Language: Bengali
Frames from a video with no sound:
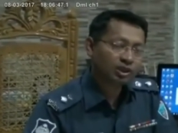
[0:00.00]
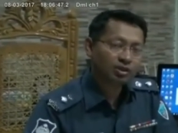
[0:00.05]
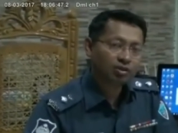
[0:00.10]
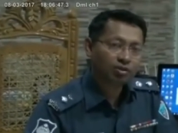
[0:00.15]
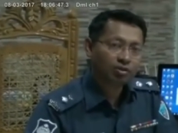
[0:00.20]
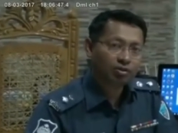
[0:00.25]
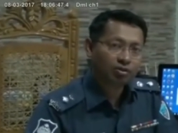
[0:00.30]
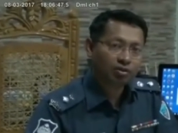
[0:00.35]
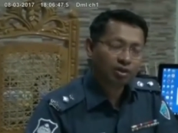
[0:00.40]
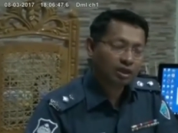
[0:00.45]
যে
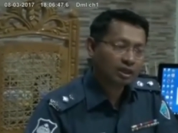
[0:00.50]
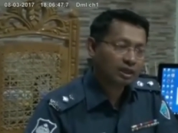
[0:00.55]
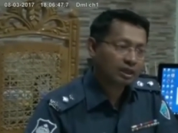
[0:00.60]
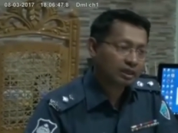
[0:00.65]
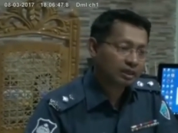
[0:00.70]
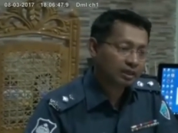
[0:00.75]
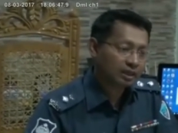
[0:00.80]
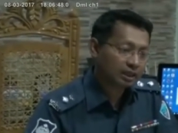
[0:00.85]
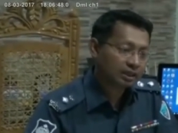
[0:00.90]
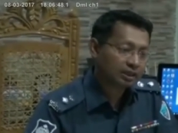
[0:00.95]

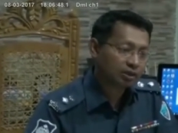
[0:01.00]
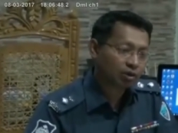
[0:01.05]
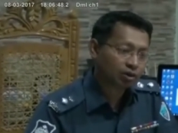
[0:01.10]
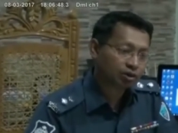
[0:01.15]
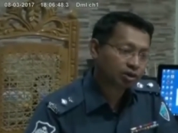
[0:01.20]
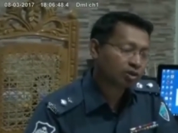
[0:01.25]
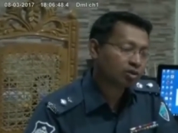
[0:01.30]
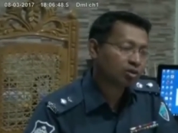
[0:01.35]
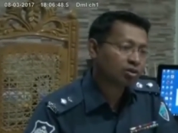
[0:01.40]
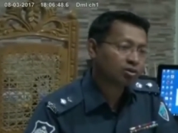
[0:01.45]
এটা
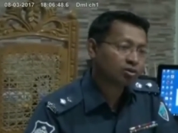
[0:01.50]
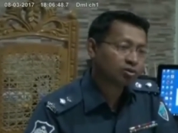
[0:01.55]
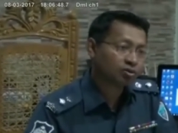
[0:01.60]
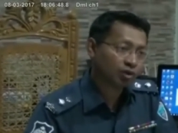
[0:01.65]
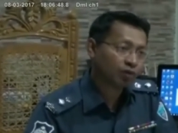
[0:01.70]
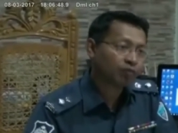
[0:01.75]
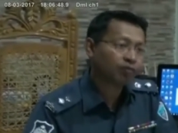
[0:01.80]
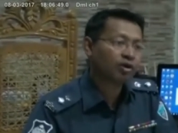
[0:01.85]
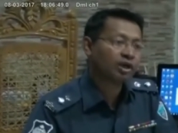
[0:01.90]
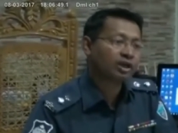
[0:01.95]
অসাধারণ
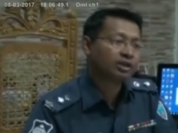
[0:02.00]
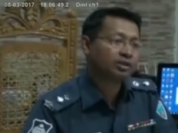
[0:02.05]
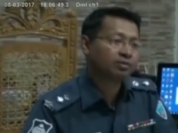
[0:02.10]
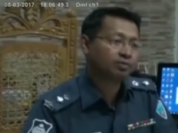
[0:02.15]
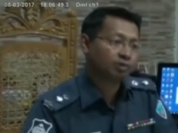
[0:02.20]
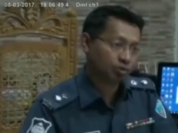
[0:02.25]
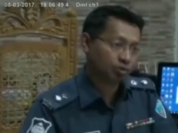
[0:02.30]
সফল একটি